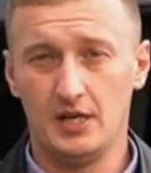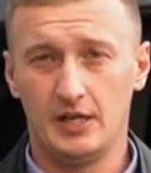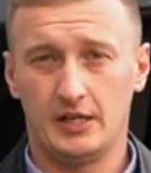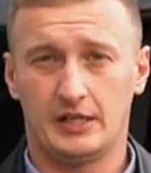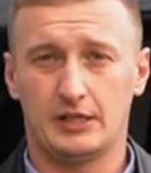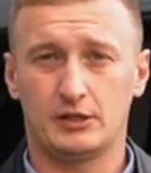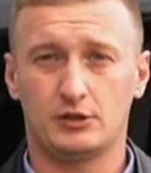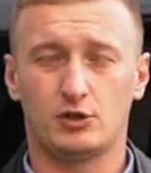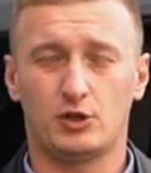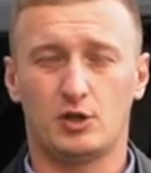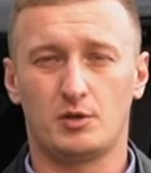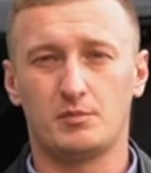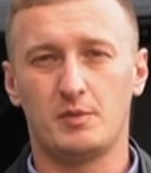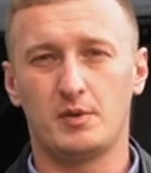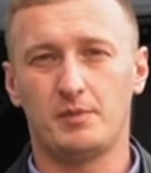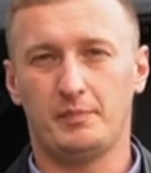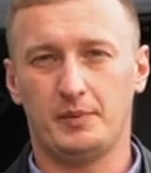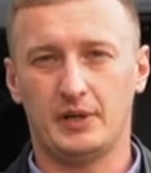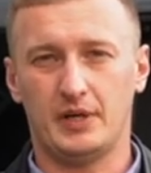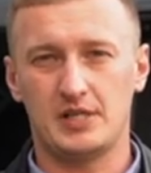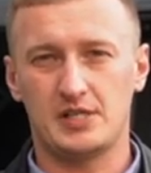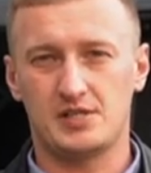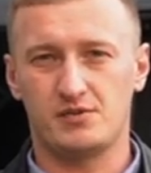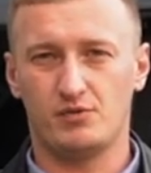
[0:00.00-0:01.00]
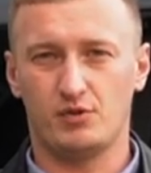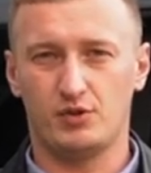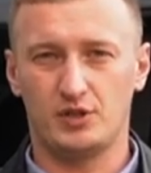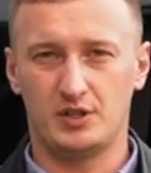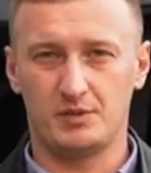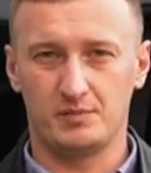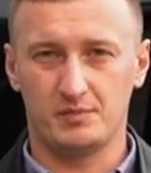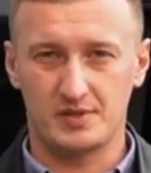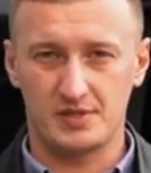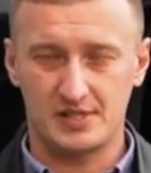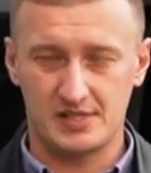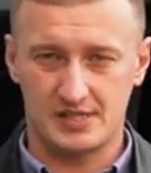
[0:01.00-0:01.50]
который мы
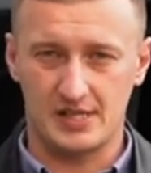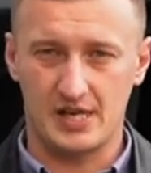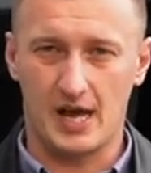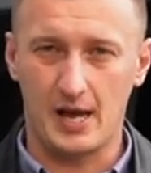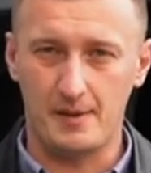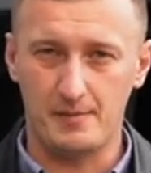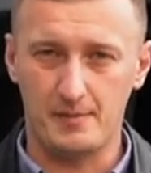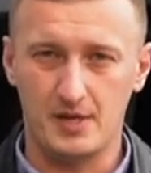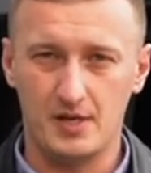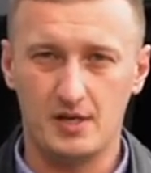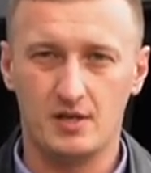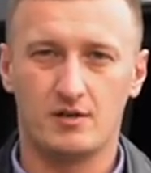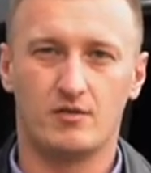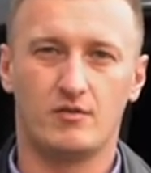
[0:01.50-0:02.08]
производим сами.